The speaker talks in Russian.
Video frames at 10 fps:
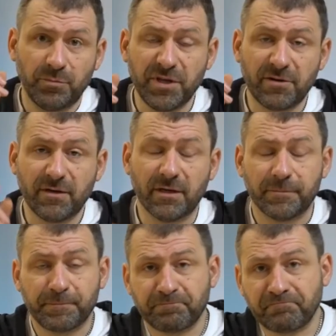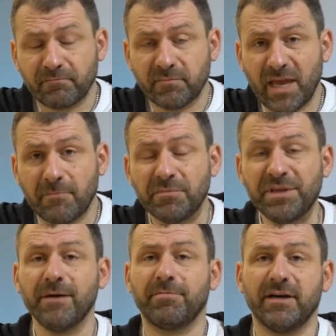первое,
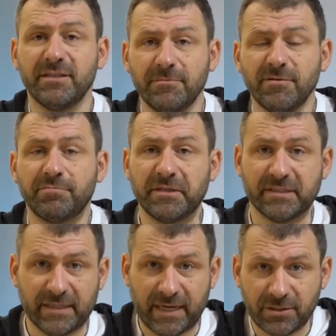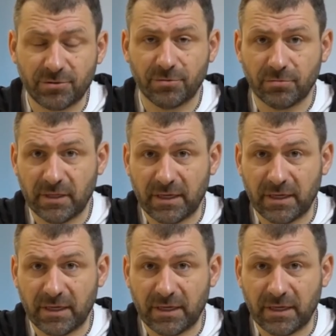нам необходимо признать, что у